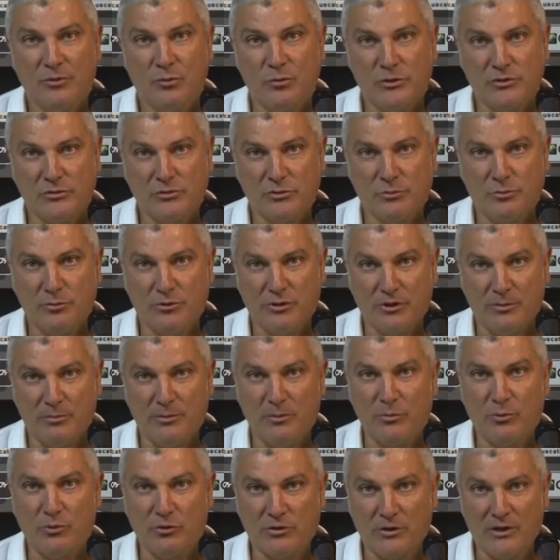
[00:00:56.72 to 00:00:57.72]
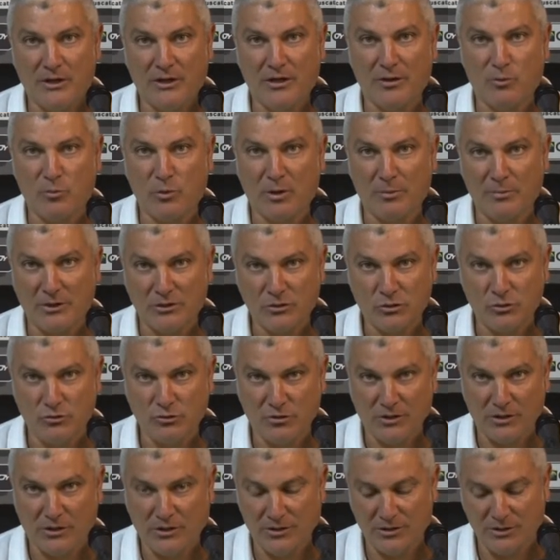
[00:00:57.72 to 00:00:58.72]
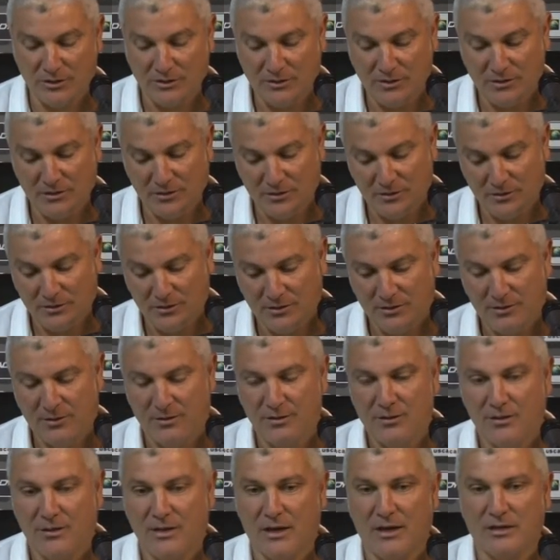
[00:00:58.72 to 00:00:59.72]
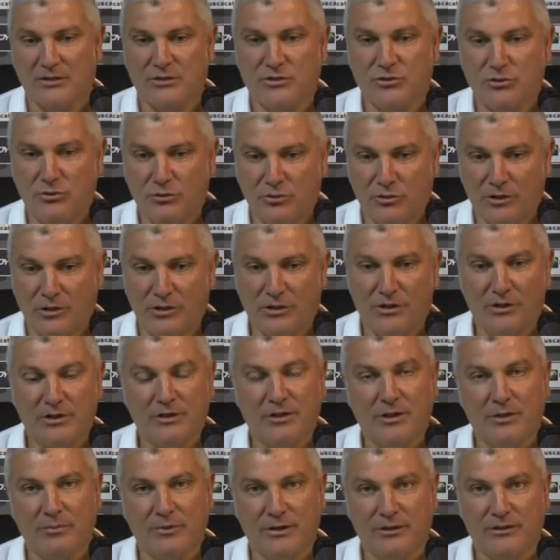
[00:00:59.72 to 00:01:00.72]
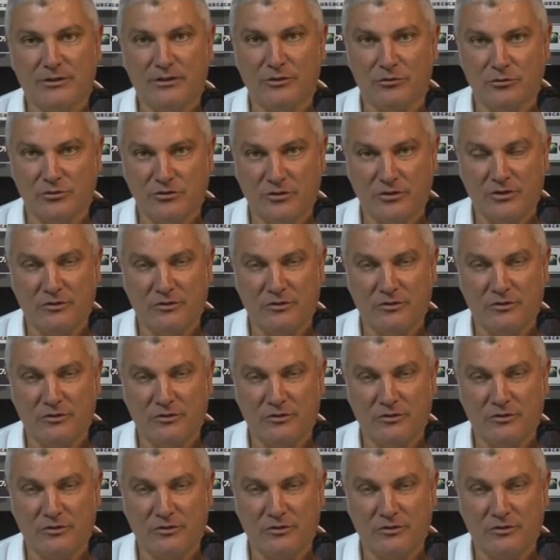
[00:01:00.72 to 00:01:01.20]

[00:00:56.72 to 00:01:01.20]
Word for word: questo potrebbe portare a una maggiore azione da parte dei nostri